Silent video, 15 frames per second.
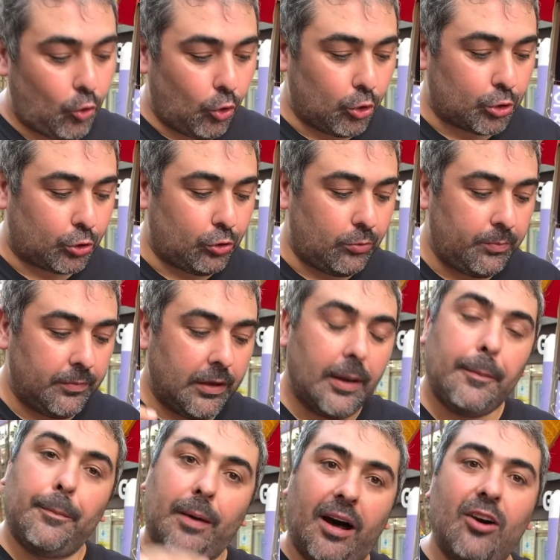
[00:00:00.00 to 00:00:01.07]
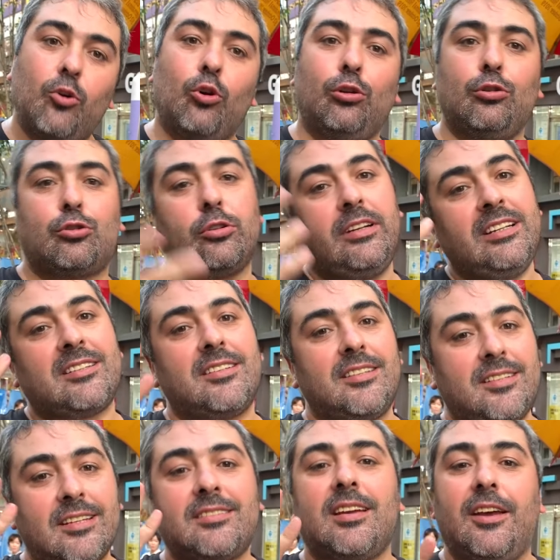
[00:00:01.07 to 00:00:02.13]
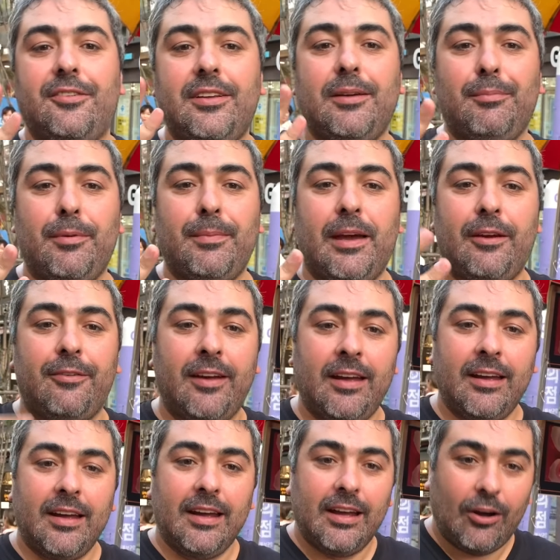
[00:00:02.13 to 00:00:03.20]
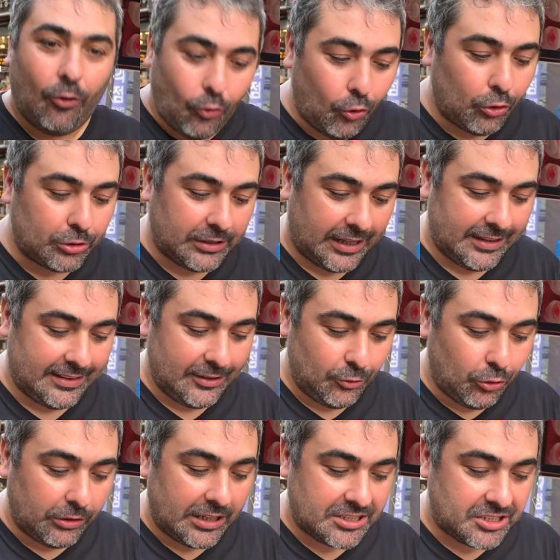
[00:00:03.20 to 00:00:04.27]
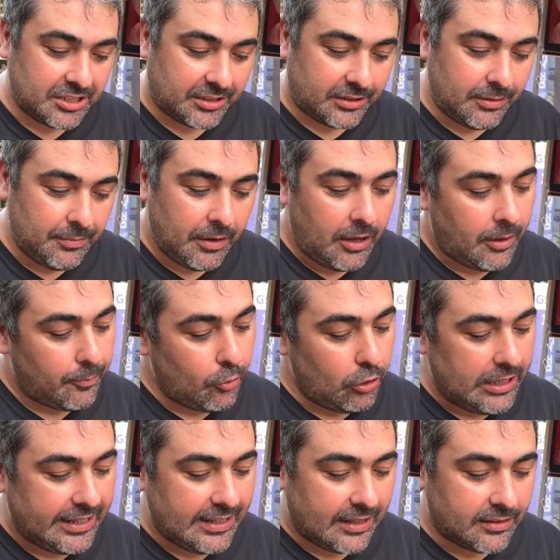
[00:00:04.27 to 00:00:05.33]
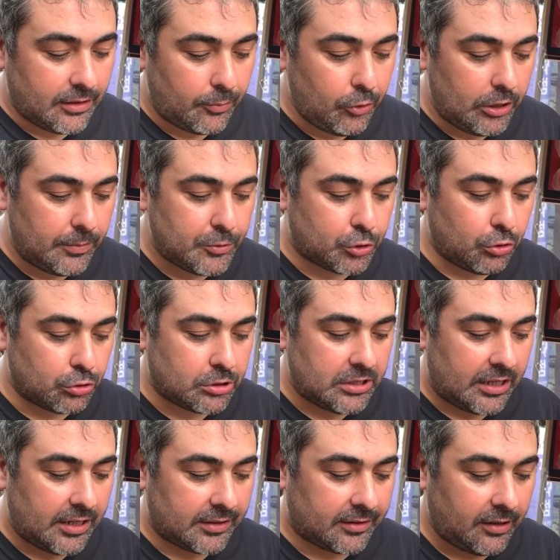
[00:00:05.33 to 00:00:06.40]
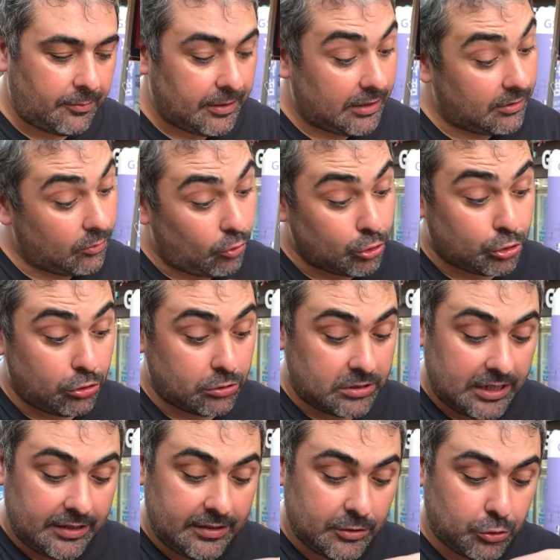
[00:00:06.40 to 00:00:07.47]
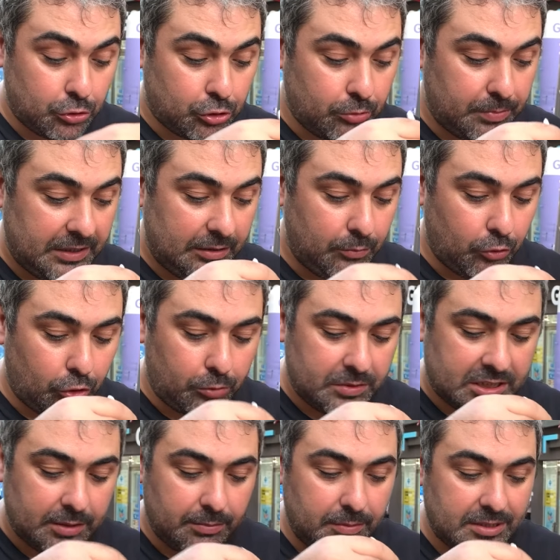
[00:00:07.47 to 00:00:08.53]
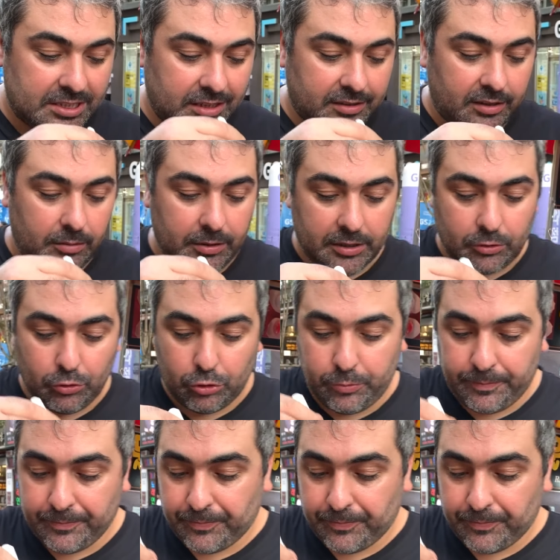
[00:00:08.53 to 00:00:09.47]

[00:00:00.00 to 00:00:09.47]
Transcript: korktum. Mangolusunu hiç değilse sevdiğim bir meyve. Oradan yola çıktım. Böyle yanına böyle bir soslar attı ama o soslar ne sosu bilmiyorum. Şimdi bir tadına bakıyorum.